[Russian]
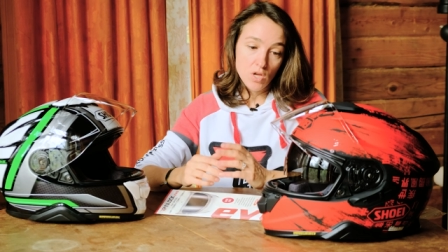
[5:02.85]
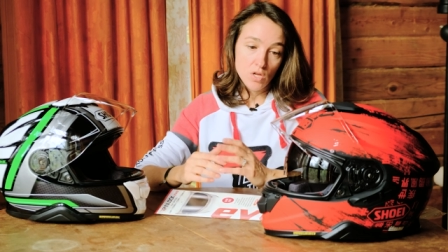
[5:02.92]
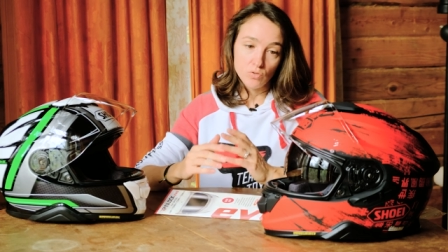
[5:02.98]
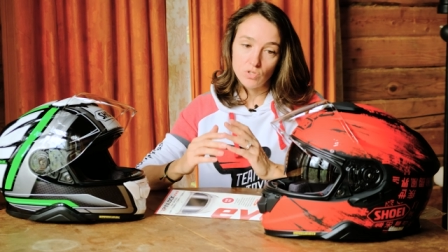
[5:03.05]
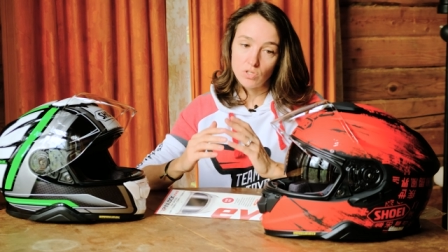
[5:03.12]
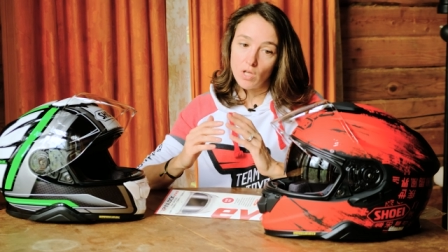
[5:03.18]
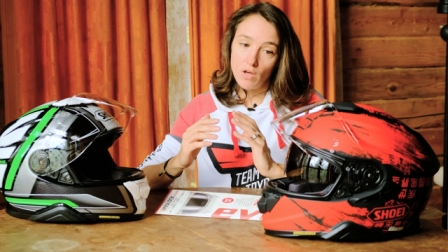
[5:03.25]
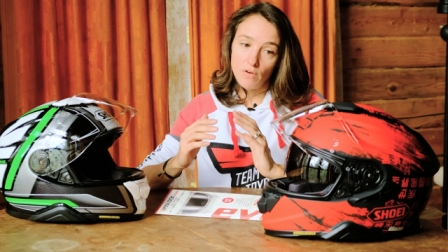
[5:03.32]
То
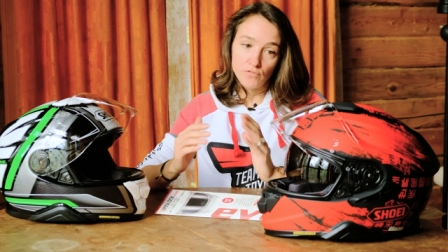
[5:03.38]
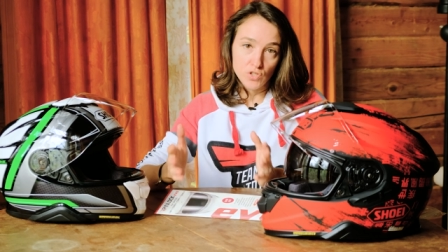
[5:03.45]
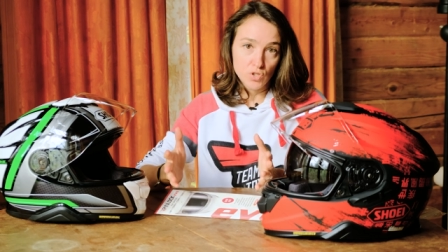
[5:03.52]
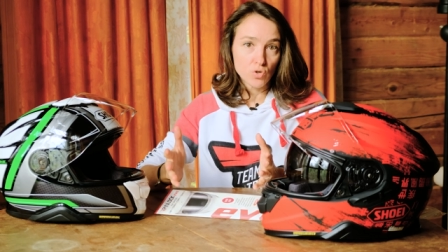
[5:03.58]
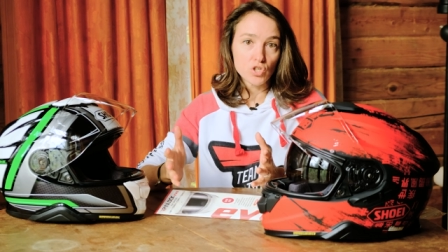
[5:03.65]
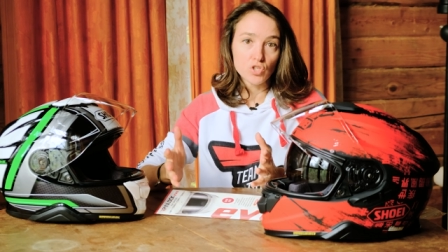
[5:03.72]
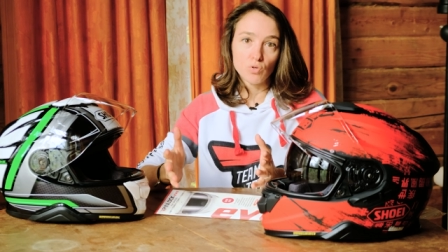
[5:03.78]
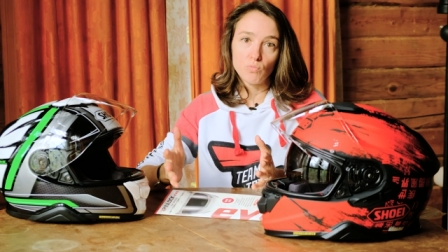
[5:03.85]
есть
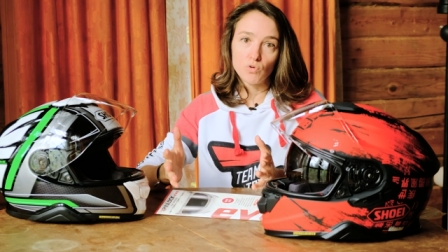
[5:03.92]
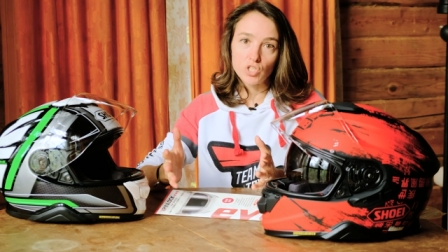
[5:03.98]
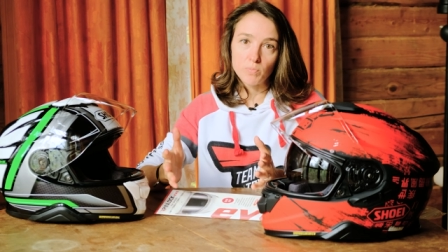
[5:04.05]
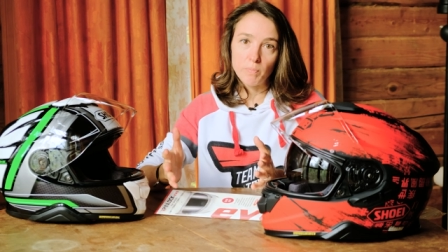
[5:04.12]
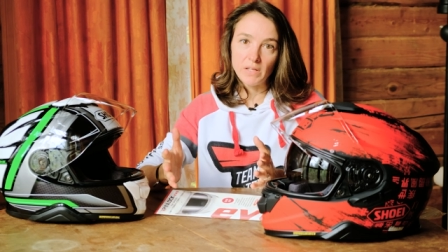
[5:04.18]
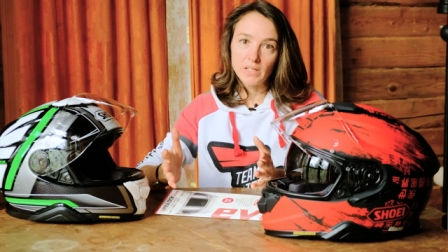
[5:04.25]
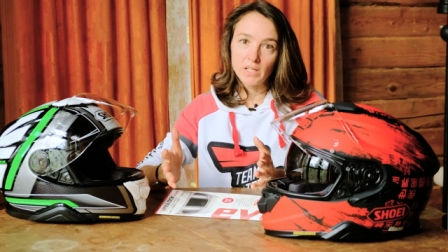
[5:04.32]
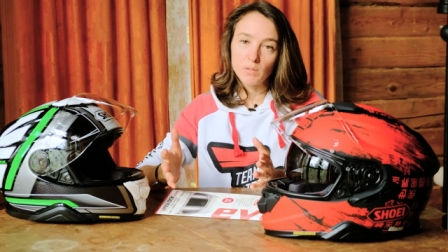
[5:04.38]
все, что может
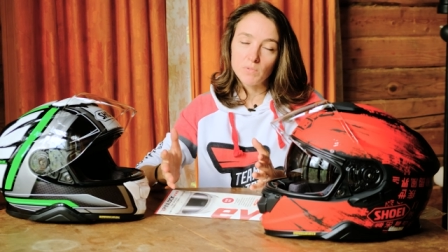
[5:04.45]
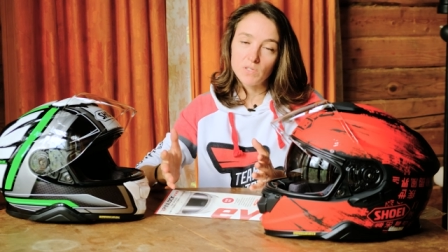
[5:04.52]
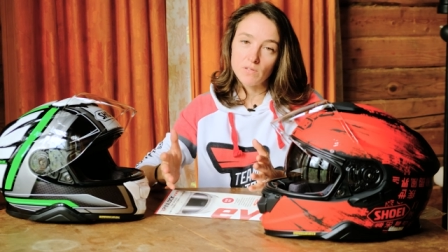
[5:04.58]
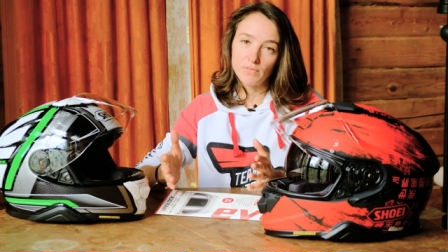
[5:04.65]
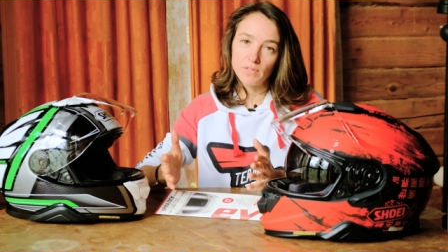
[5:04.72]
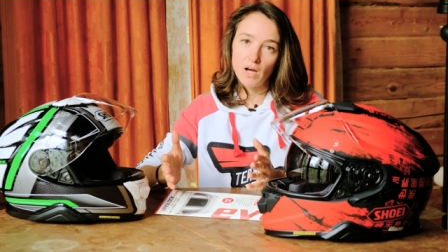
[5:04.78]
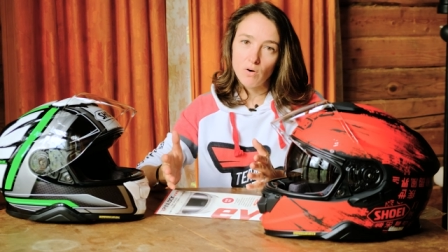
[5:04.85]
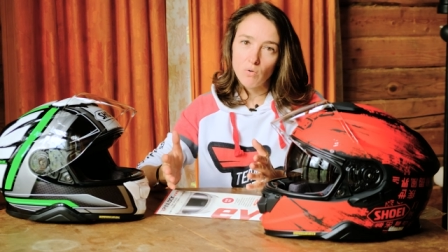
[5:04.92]
понадобиться
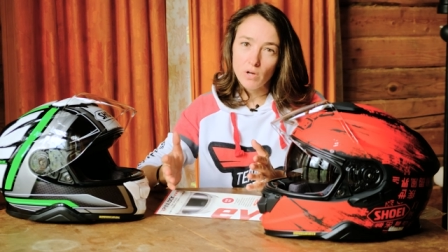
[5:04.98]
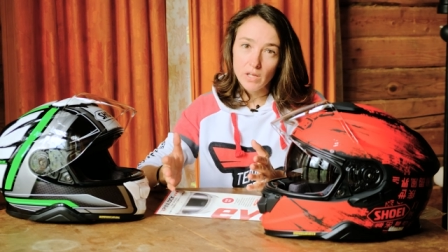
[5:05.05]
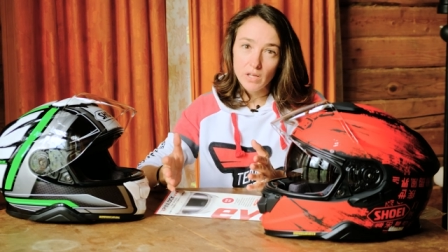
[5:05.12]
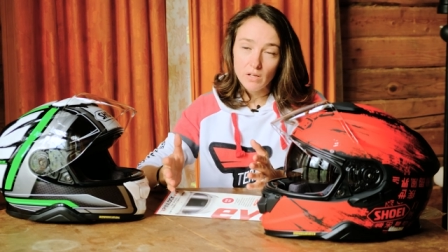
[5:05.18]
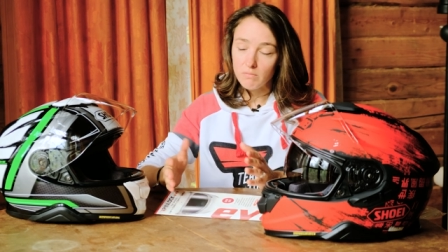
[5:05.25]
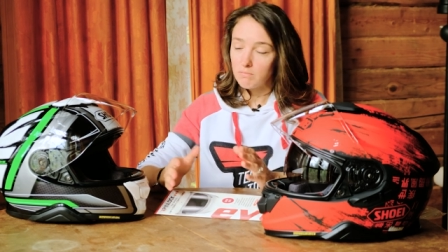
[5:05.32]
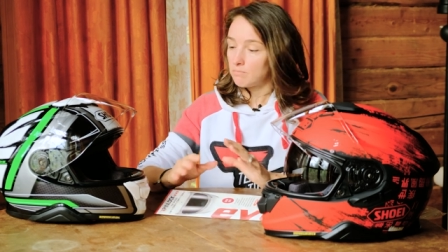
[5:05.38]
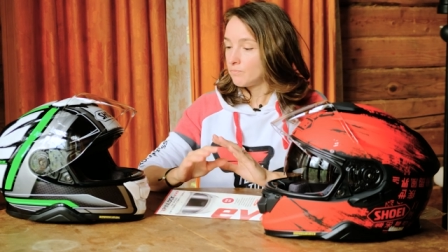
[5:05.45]
в
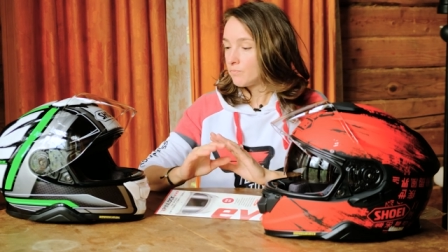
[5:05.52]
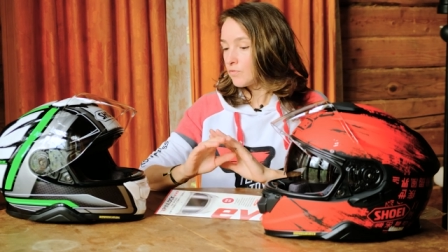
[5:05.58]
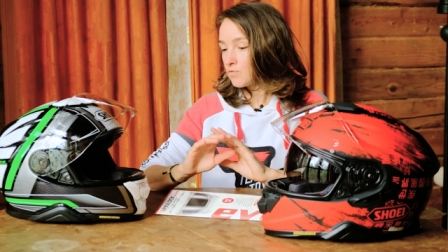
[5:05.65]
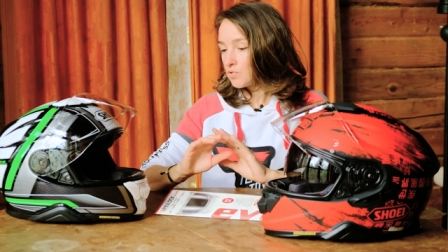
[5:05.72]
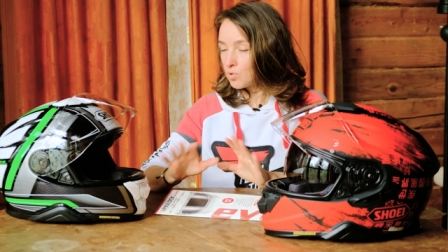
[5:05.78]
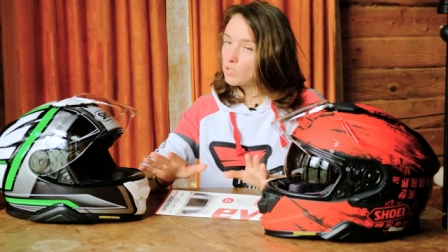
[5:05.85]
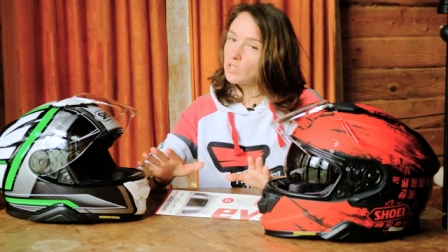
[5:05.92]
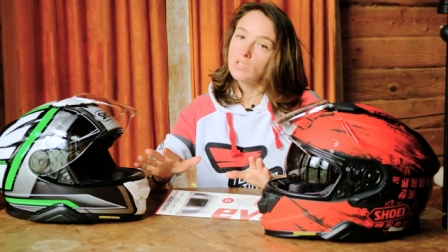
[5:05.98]
дороге,
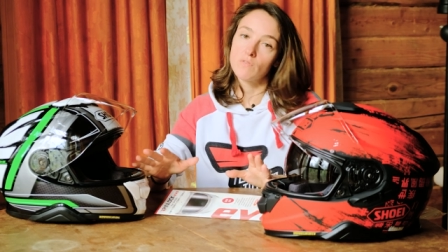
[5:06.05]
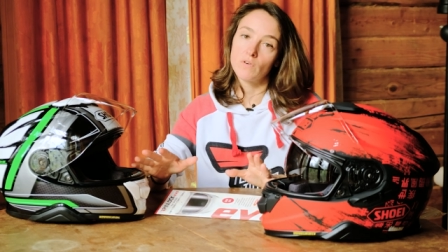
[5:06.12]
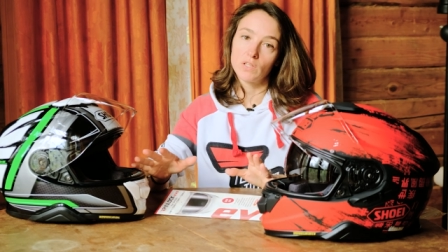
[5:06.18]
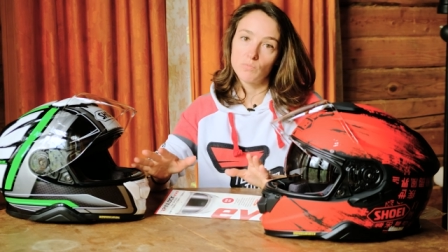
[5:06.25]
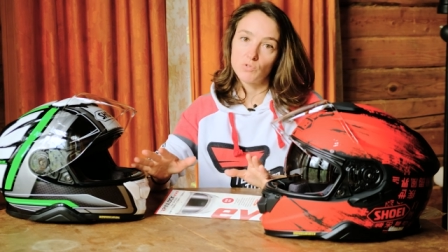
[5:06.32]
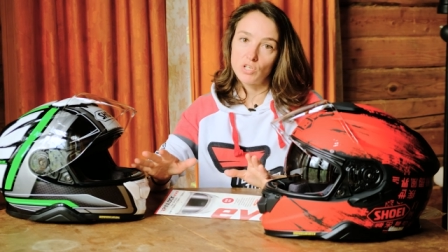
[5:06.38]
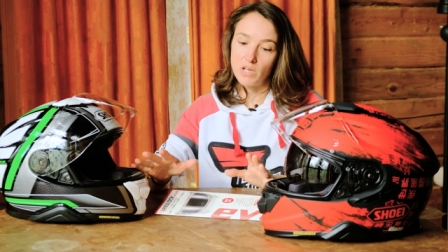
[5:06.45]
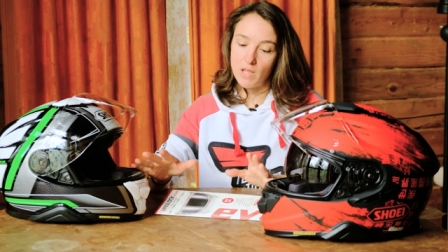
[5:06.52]
все есть в
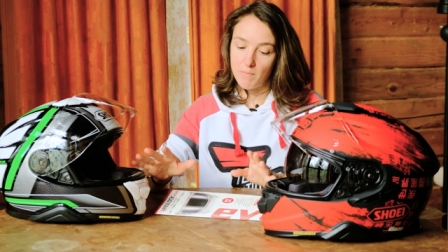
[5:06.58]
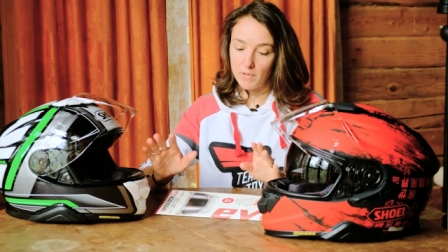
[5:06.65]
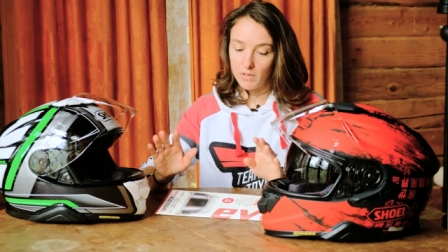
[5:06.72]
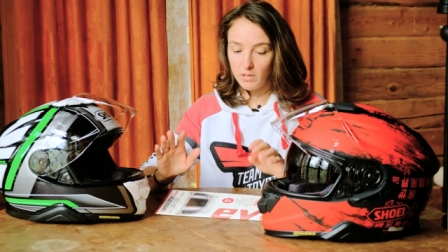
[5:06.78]
этом шлеме.